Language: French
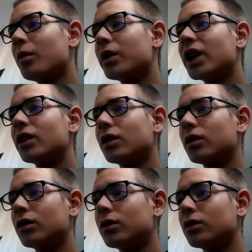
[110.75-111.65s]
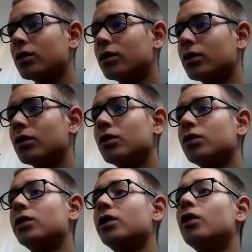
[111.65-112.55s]
mais
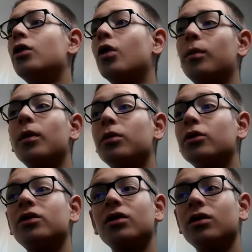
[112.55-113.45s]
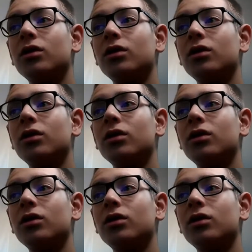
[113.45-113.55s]
celle-là un peu plus.